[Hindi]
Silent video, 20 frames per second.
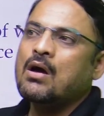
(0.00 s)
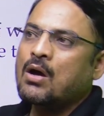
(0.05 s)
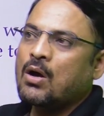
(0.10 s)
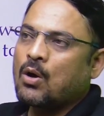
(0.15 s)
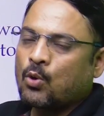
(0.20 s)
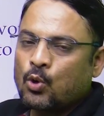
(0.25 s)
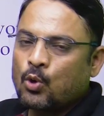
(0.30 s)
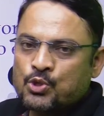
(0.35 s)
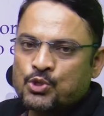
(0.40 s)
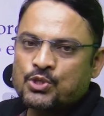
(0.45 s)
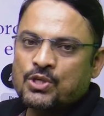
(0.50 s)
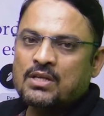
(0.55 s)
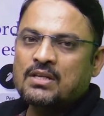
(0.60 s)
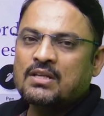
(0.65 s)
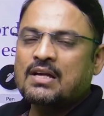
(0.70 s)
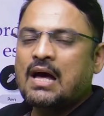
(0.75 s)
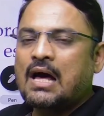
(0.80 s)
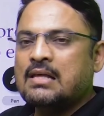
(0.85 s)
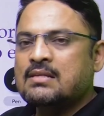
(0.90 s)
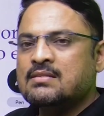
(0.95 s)
क्वेश्चन
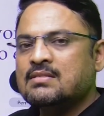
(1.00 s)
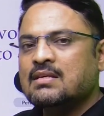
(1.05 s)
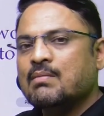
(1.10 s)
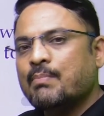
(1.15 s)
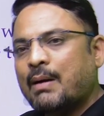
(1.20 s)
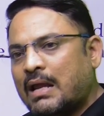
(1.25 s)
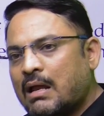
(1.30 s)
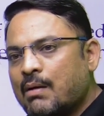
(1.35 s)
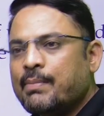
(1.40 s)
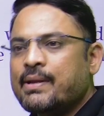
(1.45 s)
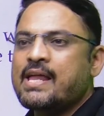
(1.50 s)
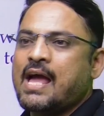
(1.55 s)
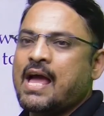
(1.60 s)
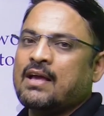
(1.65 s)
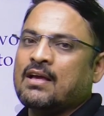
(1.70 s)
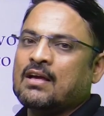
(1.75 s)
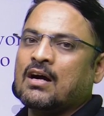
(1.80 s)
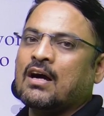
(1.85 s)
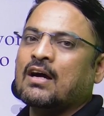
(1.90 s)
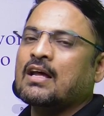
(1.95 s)
का आंसर बराबर ही
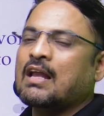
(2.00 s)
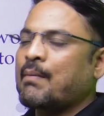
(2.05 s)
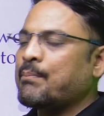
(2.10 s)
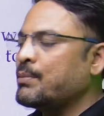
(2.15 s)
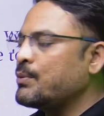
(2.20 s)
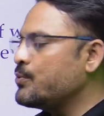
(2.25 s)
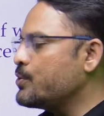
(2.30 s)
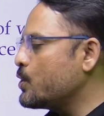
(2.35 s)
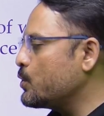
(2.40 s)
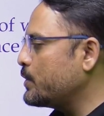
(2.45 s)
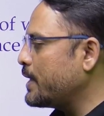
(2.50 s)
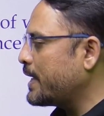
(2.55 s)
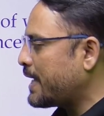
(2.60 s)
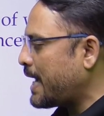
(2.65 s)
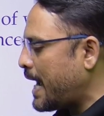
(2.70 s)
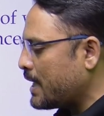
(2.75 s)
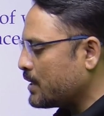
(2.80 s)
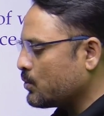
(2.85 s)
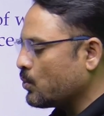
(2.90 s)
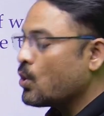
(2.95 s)
आएगा अगर आपने वीडियो देखा
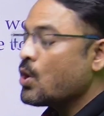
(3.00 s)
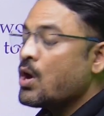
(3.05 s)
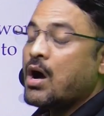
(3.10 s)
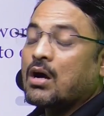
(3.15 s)
है तो